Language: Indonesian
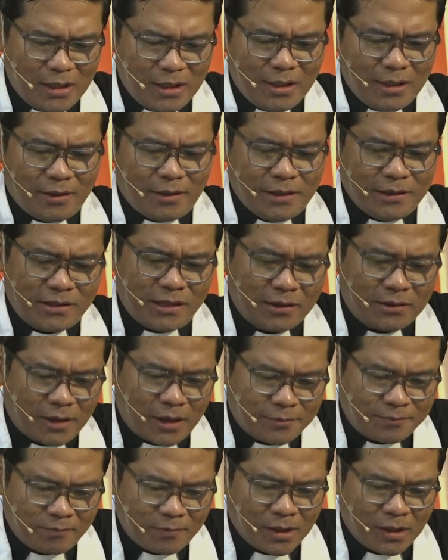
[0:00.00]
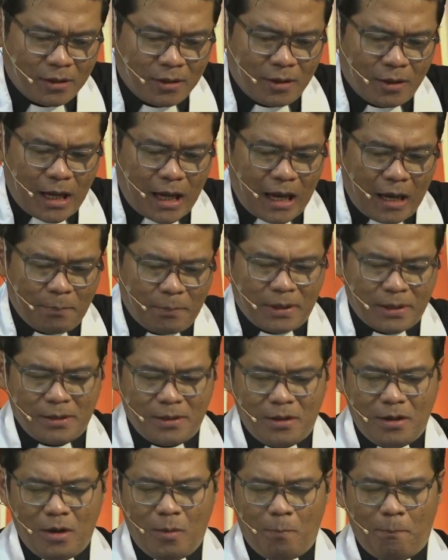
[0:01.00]
dicatat
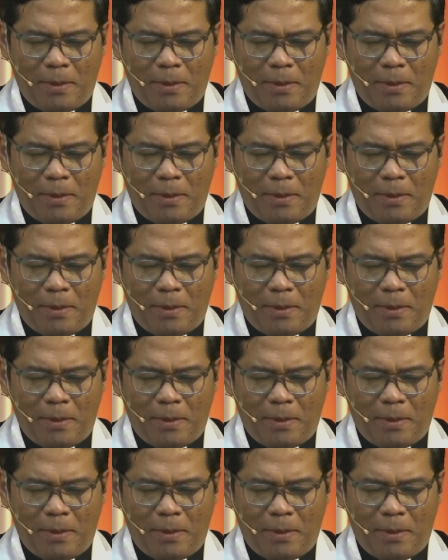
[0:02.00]
apa?